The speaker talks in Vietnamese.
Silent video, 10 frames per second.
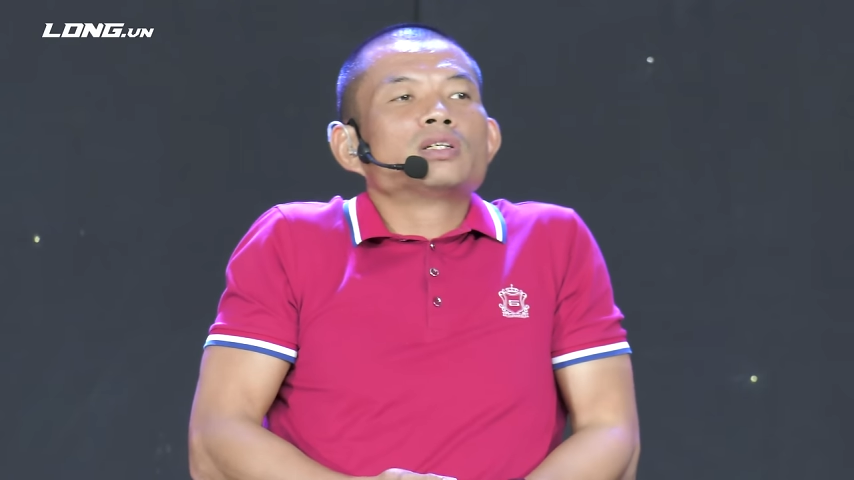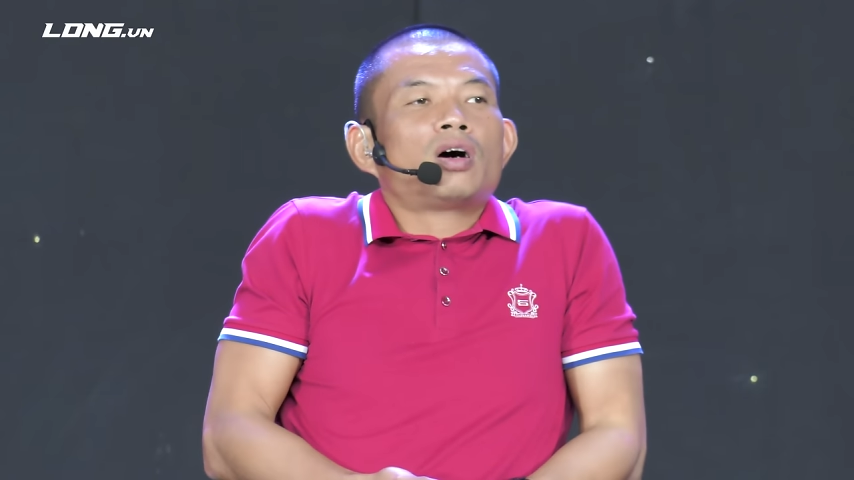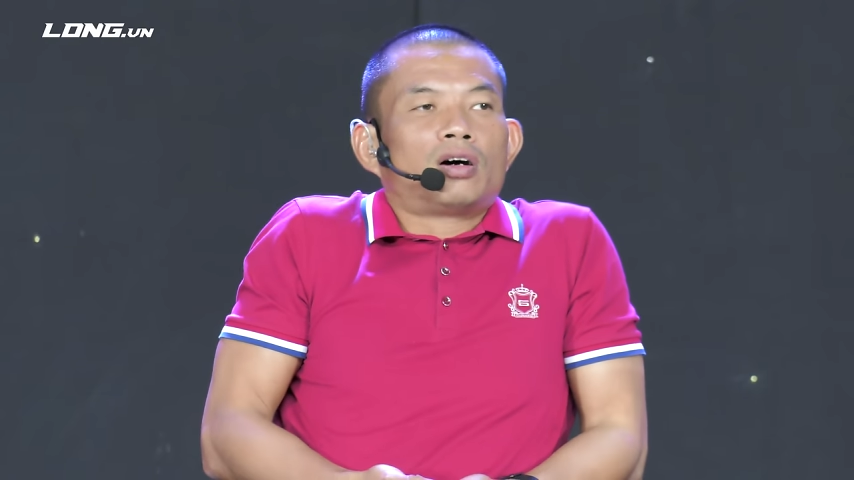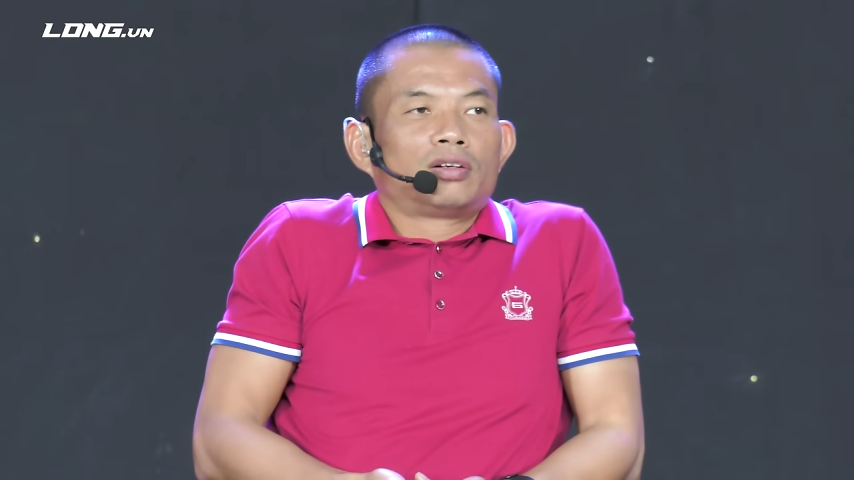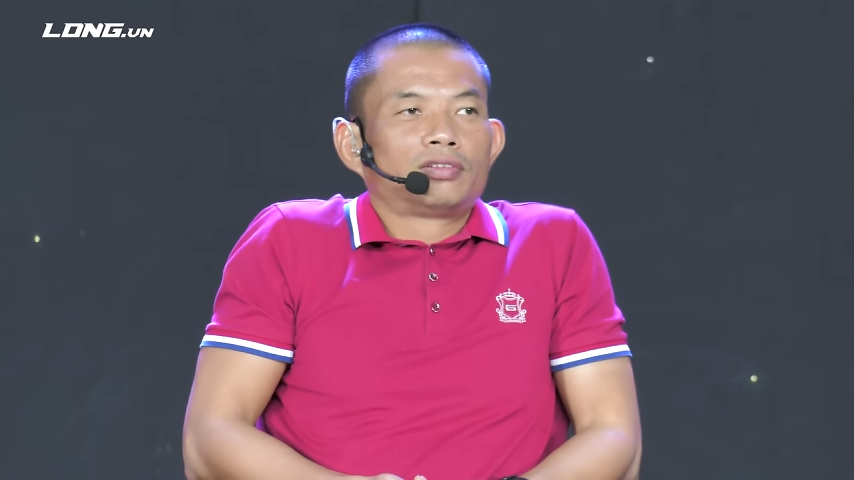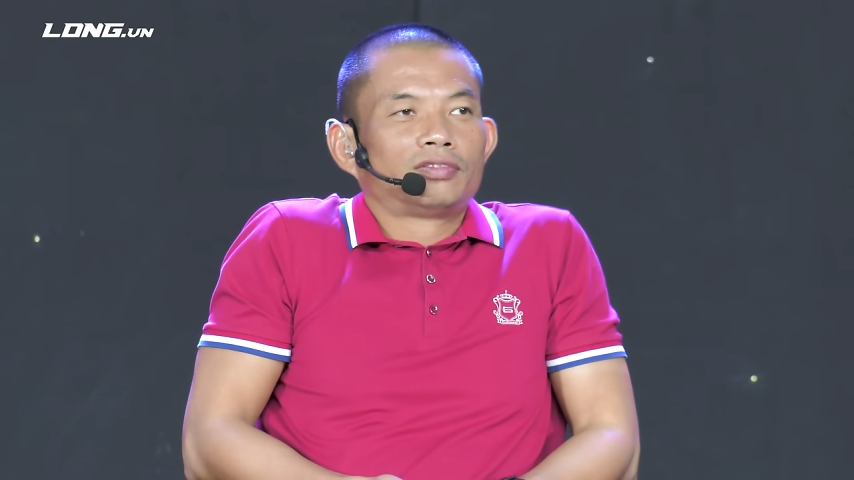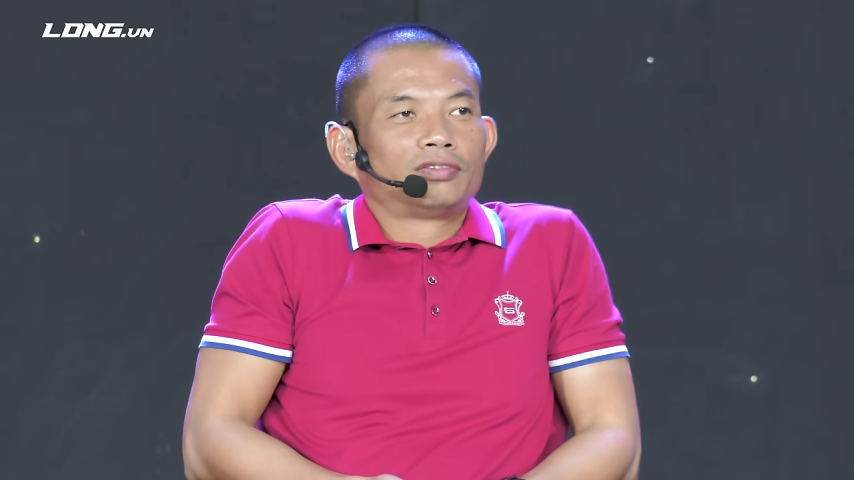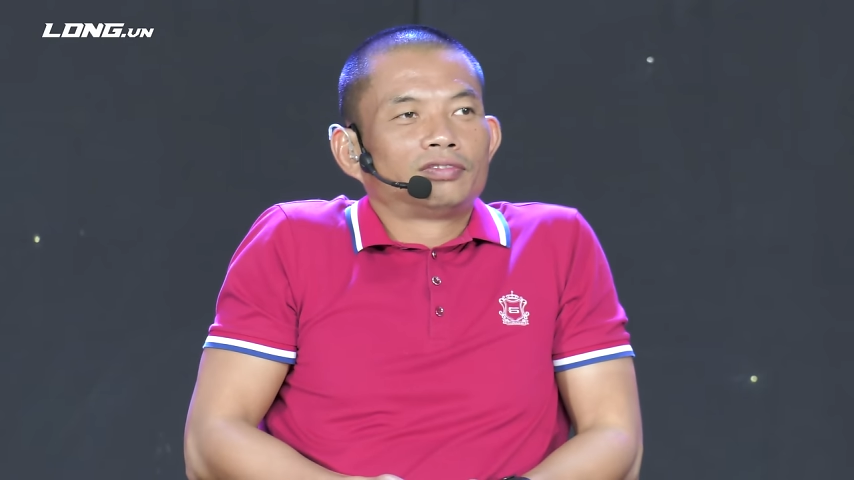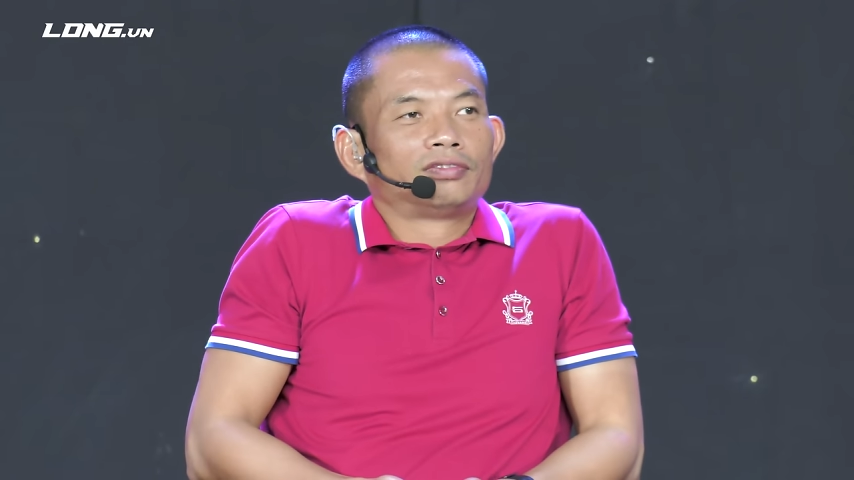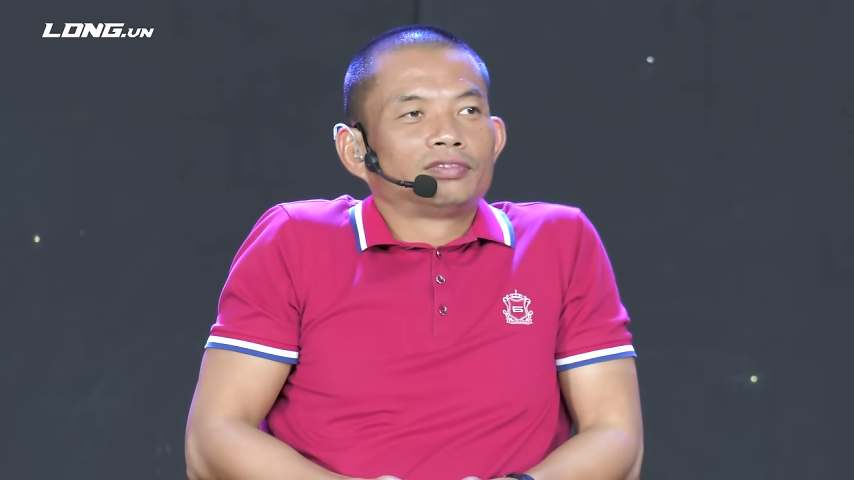họ
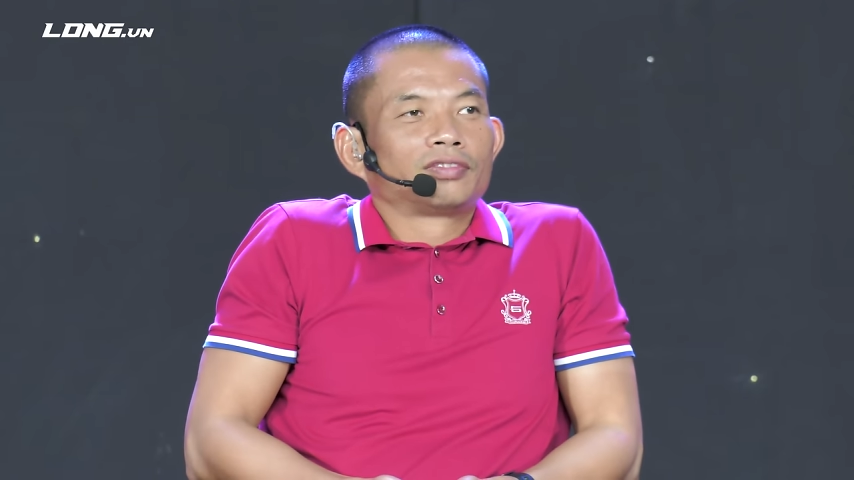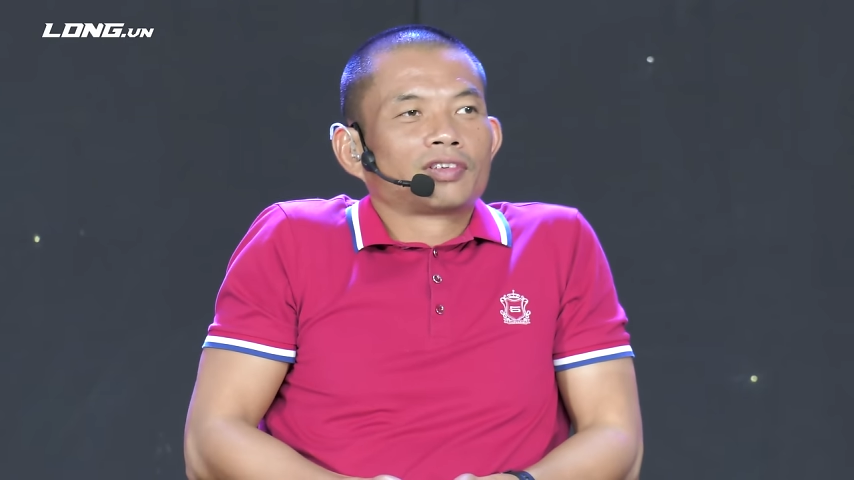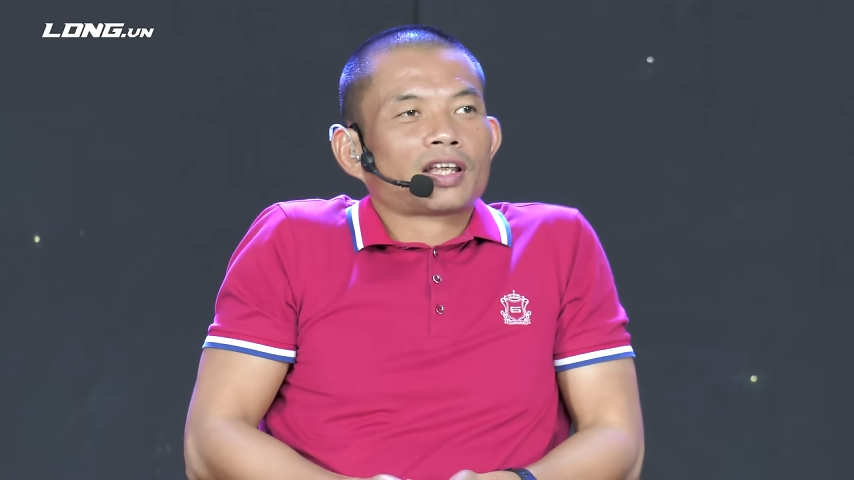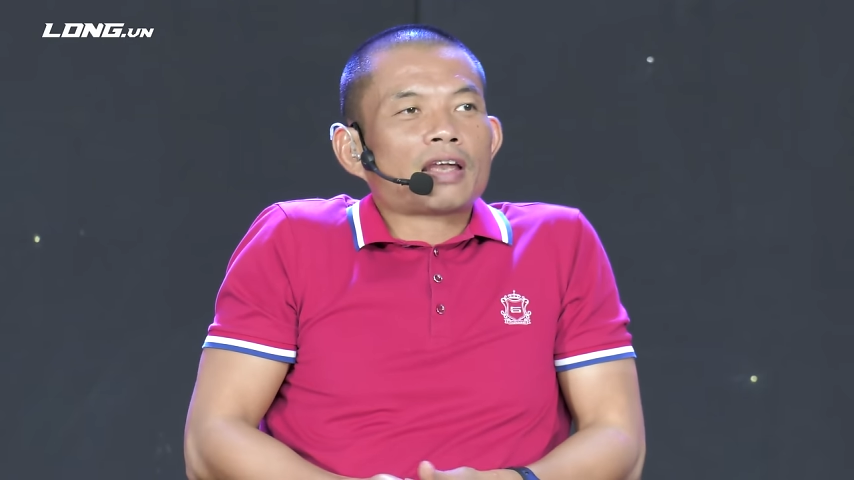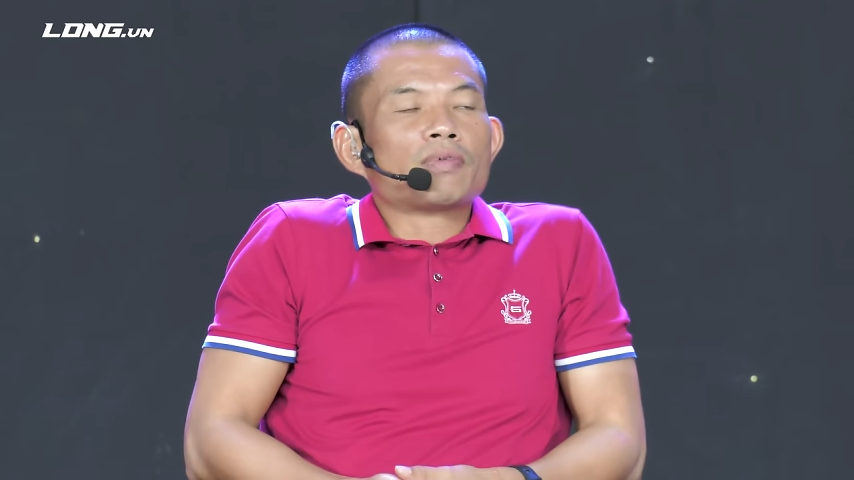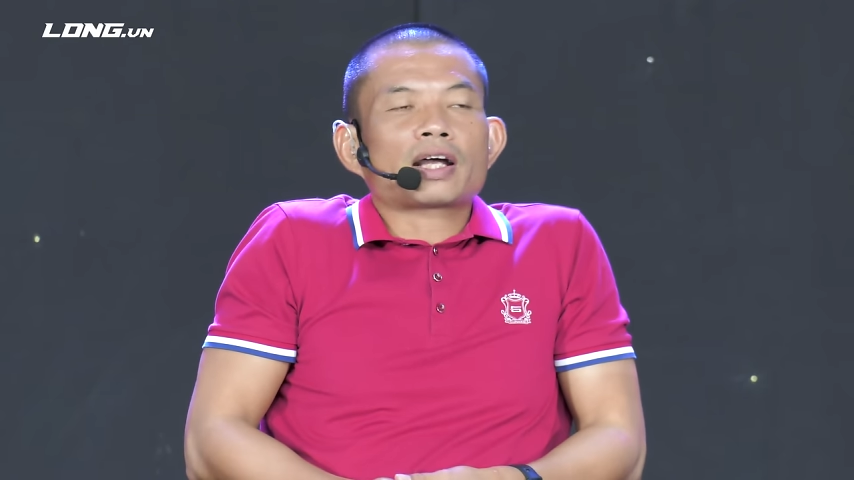em mà